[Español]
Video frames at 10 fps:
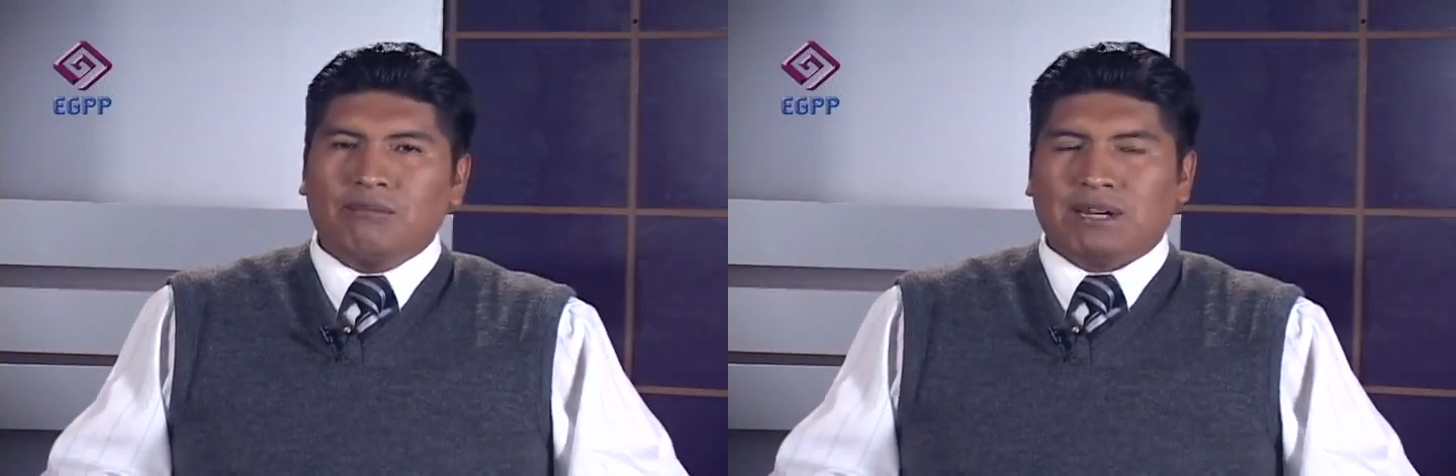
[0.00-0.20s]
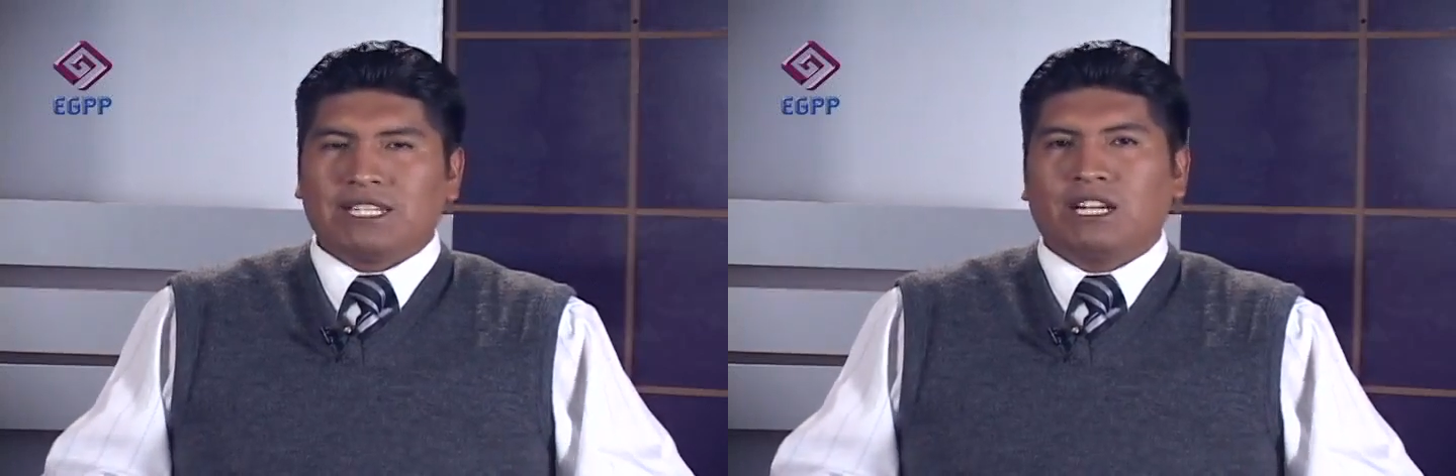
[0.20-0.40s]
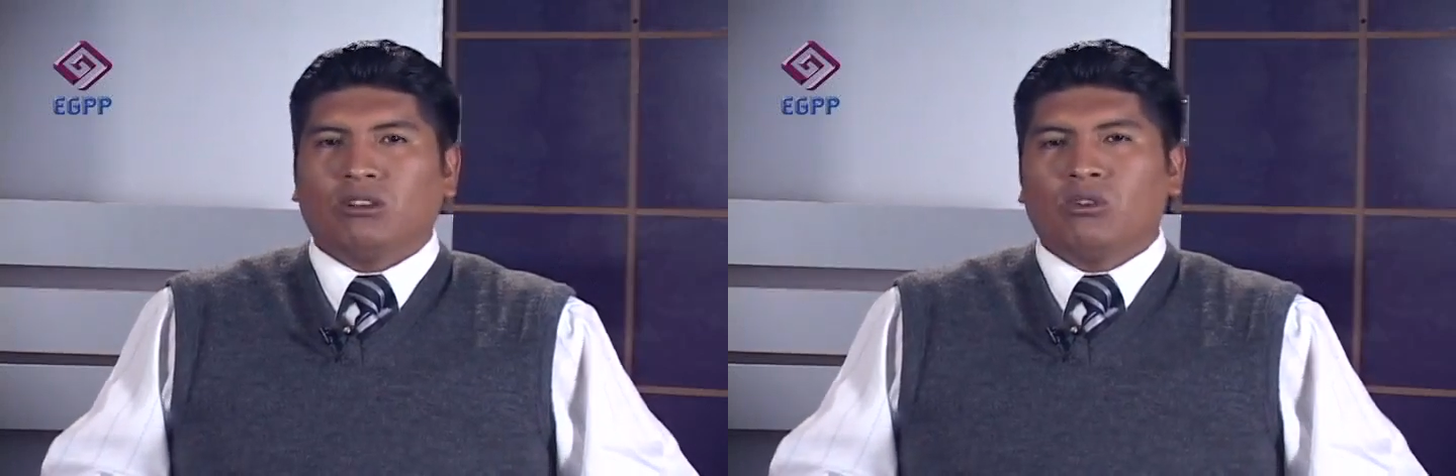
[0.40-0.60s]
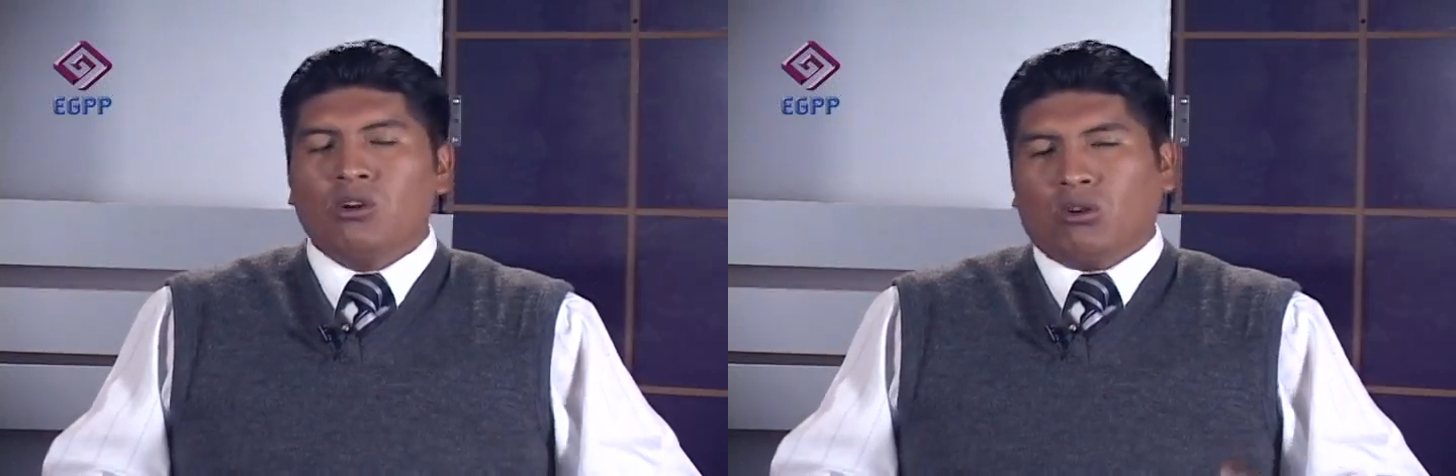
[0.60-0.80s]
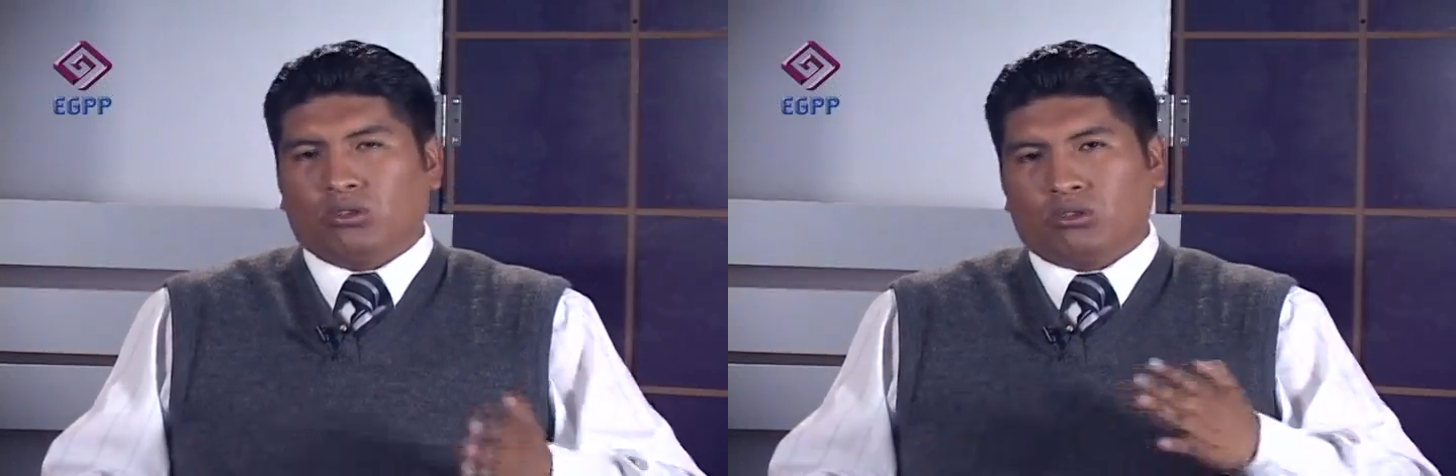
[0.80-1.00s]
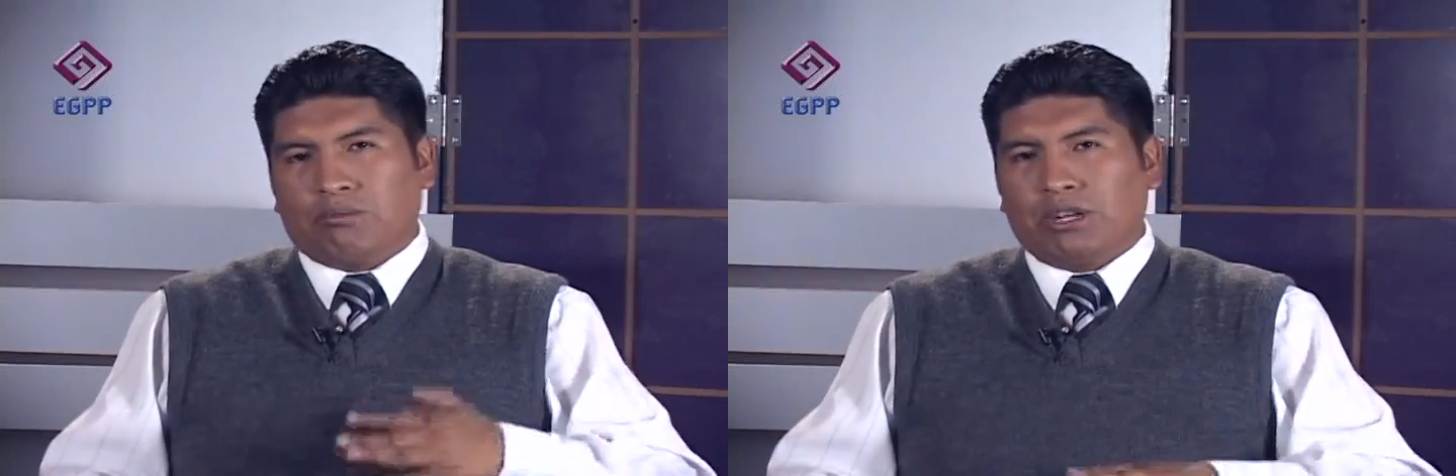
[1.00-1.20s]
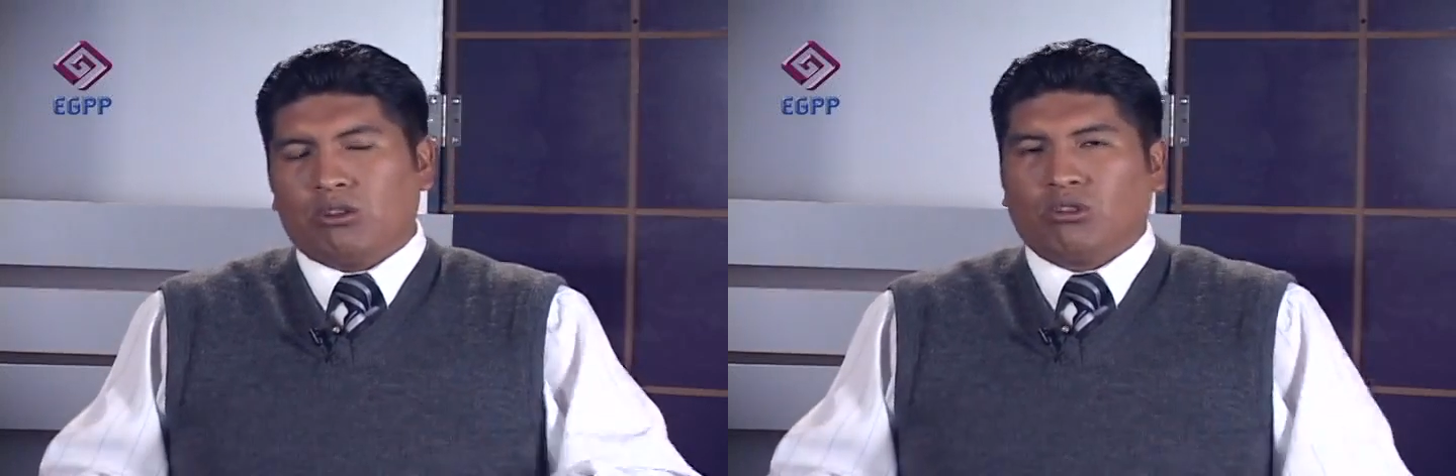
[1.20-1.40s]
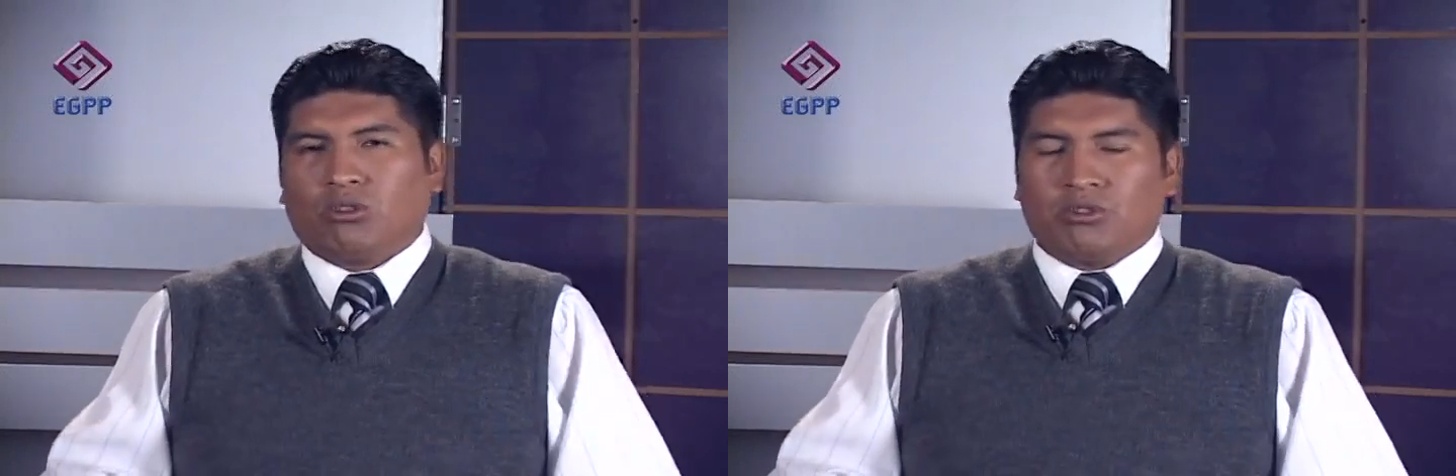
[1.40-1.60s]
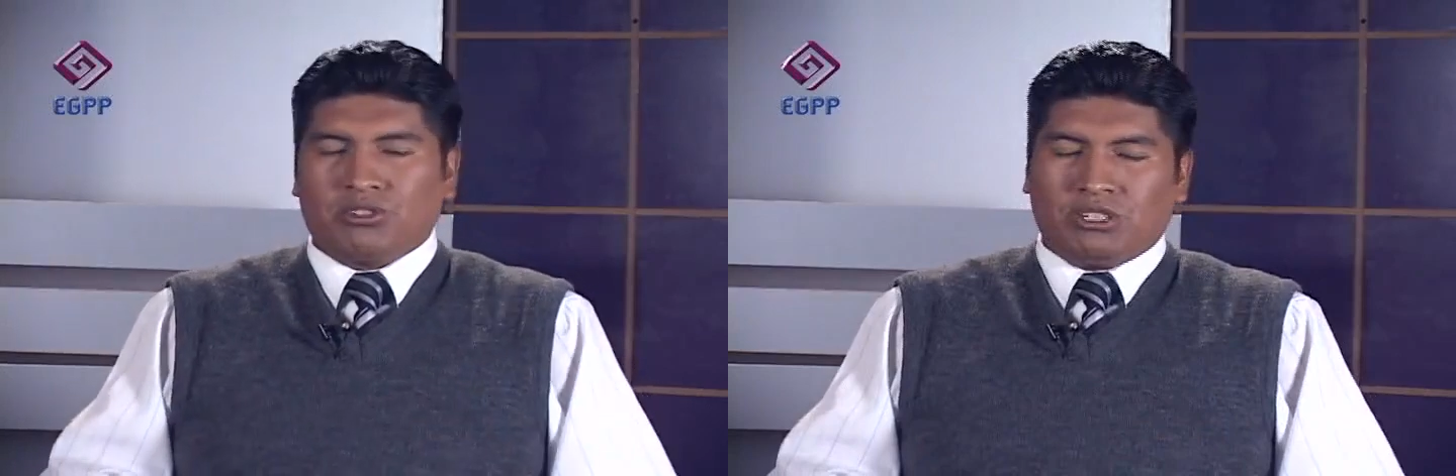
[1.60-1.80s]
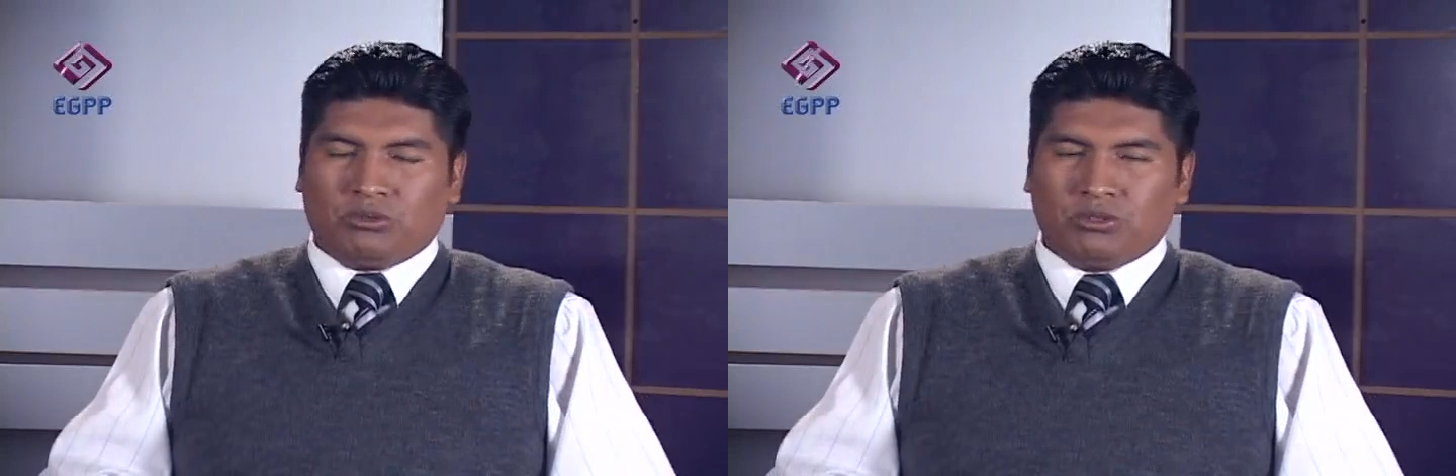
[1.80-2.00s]
pasado otro periodo
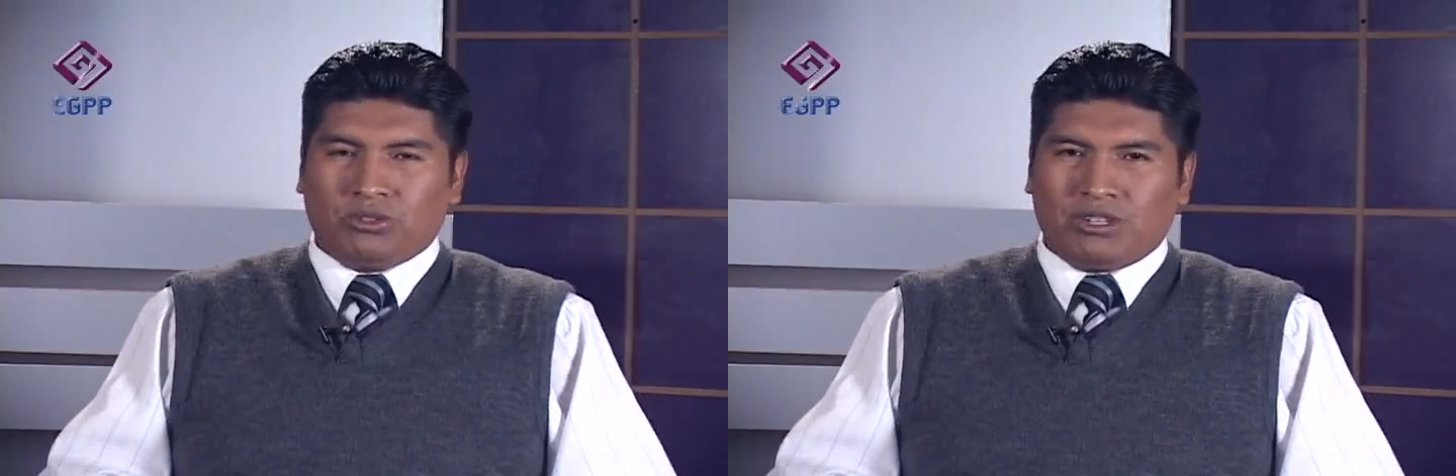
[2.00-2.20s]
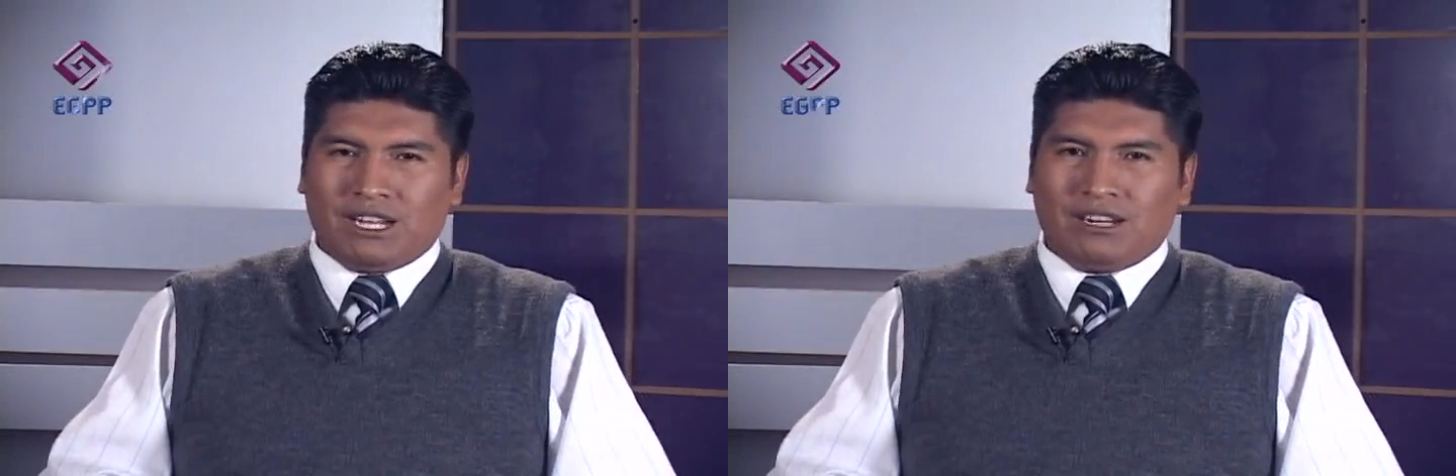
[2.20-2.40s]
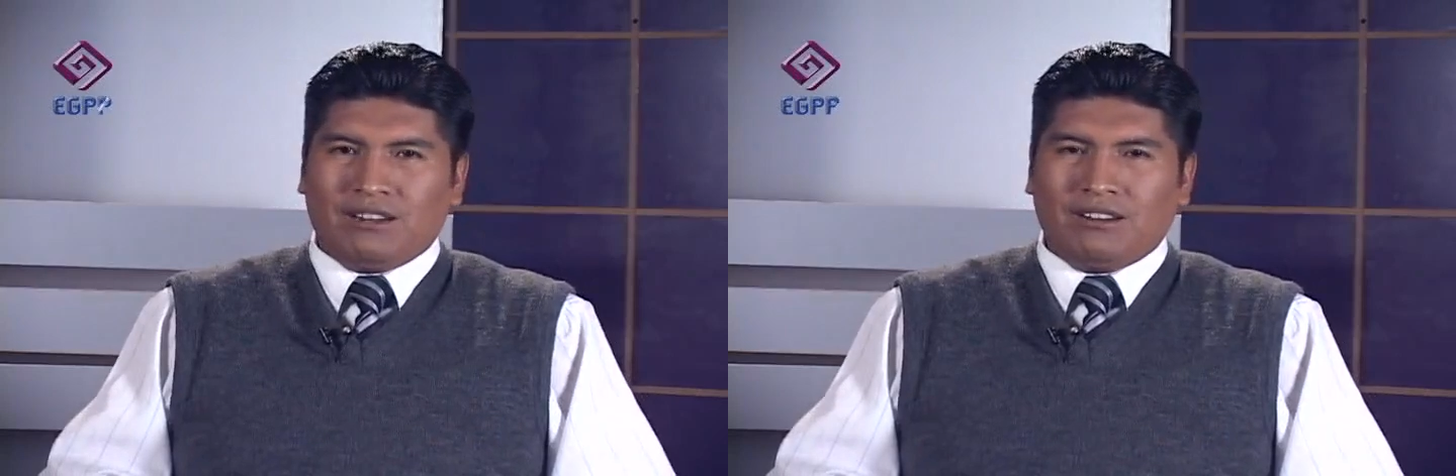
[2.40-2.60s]
constitucional.